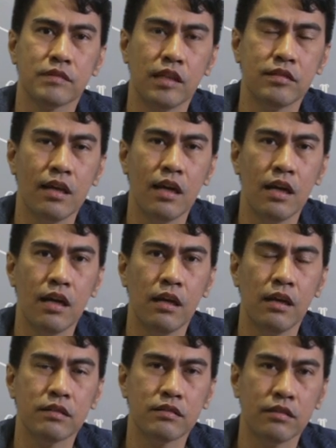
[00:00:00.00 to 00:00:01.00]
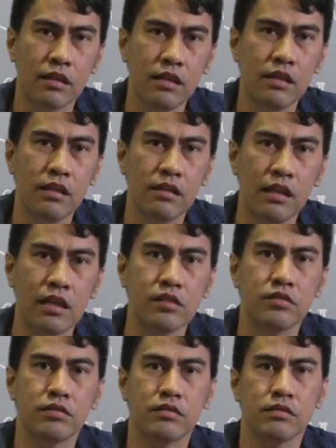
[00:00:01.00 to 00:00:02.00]
Kaysa three
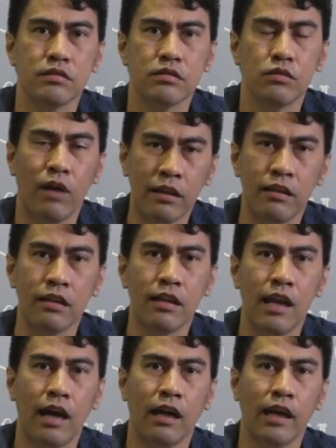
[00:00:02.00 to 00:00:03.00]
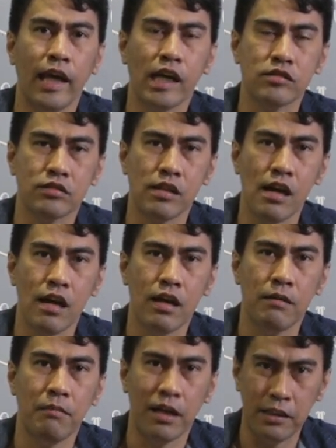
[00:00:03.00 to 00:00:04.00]
things, one thing na lang. Extra
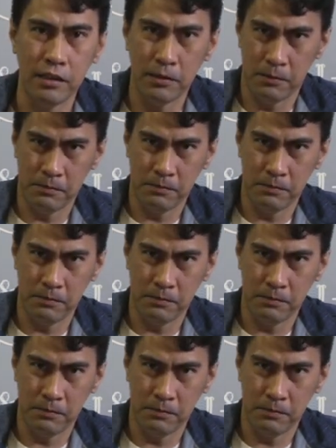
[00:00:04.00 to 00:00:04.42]
money.